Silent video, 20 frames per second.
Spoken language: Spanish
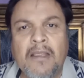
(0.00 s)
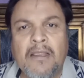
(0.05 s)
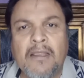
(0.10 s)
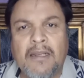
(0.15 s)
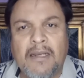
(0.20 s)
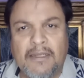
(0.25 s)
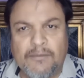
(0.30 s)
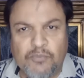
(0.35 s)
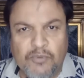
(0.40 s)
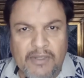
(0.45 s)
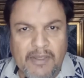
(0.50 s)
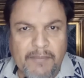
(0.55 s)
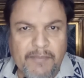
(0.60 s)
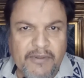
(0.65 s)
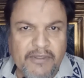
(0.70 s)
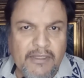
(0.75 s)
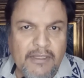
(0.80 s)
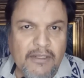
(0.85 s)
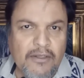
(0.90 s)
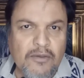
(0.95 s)
Les voy a
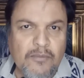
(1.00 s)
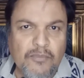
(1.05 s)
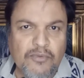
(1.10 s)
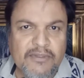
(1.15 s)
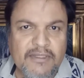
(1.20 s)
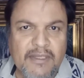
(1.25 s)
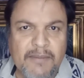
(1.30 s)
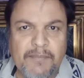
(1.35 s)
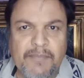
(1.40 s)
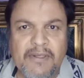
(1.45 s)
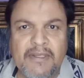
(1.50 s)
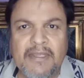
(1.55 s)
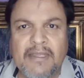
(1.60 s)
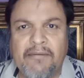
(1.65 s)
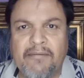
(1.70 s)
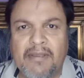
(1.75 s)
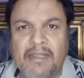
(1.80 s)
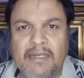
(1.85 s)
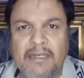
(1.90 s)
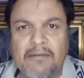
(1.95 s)
pedir como siempre que
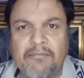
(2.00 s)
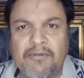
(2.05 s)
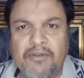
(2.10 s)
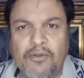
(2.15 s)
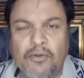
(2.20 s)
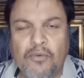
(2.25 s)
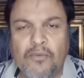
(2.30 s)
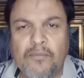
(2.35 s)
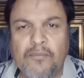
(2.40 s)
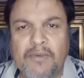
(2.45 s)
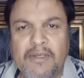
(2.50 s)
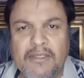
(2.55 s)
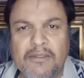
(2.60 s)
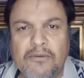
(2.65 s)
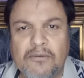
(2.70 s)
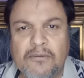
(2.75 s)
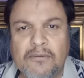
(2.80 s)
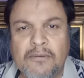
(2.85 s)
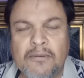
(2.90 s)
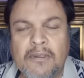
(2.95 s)
vean el video
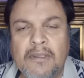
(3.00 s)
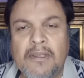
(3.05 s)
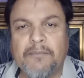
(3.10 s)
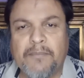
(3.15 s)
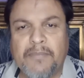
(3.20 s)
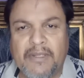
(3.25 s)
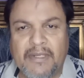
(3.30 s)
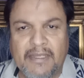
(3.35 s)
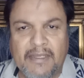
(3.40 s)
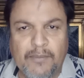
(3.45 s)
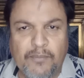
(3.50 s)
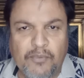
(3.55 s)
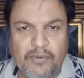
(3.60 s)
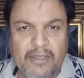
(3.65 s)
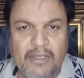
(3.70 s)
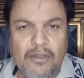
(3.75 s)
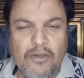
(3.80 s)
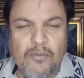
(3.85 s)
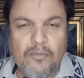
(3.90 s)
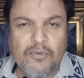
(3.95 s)
completo para que
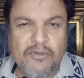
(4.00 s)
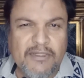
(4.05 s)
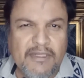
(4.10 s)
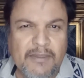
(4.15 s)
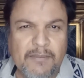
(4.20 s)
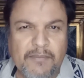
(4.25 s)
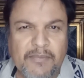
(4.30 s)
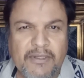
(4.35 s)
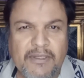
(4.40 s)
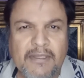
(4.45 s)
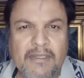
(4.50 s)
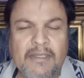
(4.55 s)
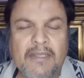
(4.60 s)
puedan como siempre